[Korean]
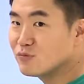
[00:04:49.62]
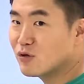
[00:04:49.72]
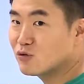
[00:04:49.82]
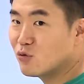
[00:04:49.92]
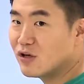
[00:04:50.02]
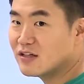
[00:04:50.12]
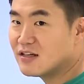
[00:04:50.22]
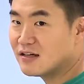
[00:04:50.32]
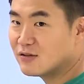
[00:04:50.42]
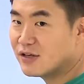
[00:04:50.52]
문명으로
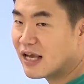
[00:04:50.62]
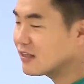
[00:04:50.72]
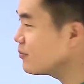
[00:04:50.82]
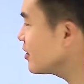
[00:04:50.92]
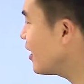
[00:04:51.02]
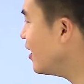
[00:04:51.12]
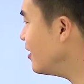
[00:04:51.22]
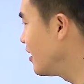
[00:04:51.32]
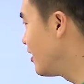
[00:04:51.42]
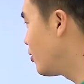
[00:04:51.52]
통일하자? 그런 얘기 아닙니다.
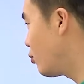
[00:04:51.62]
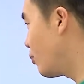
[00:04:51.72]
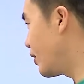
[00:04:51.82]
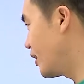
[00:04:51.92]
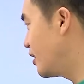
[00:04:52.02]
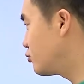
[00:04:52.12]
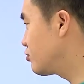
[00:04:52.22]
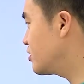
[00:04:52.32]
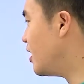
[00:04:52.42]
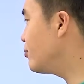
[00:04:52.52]
5번
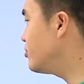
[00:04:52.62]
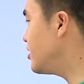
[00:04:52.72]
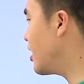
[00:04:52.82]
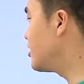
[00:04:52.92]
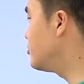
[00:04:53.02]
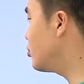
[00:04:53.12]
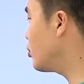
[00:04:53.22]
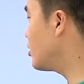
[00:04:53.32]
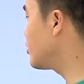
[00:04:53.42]
국제 분쟁의 근본 원인을